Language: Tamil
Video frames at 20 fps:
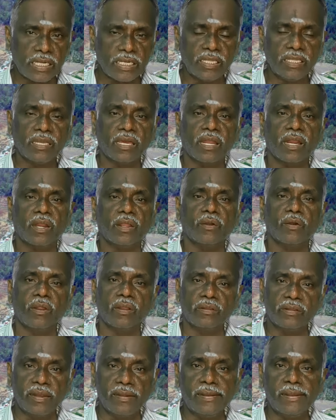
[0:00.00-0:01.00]

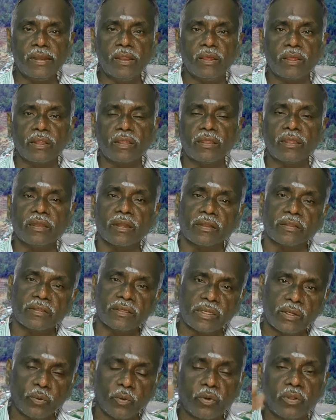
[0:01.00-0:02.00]
சண்டிகார்லேயோ டெல்லியிலையோ இறங்கி
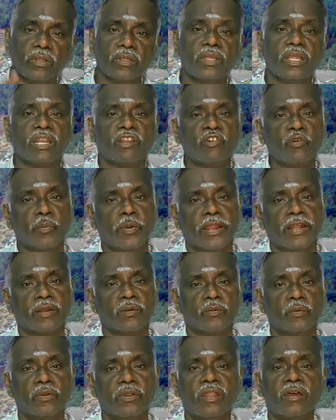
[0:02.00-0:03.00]
கிட்டத்தட்ட ஒரு இரவு
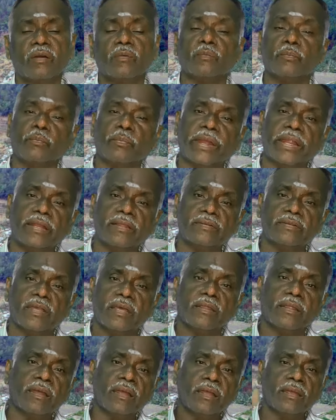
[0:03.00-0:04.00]
பயணம் உள்ள
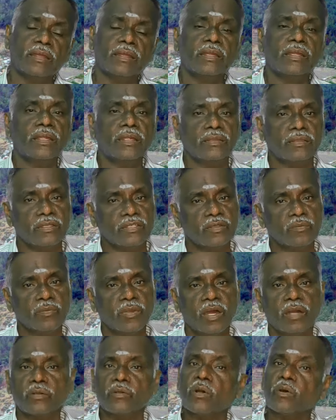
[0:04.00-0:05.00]
பயணித்தால் தான் இந்த
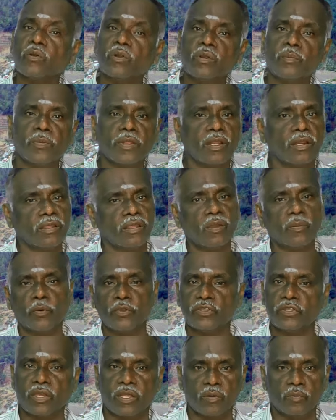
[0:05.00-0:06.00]
சிம்லாவுக்கோ குல்லு மணாலிக்கோ
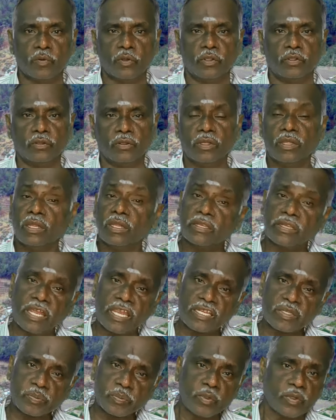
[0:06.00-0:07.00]
போய் சேர முடியும்
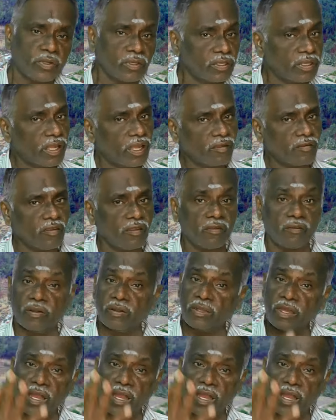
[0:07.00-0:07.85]
காஷ்மீரும் கேட்கவே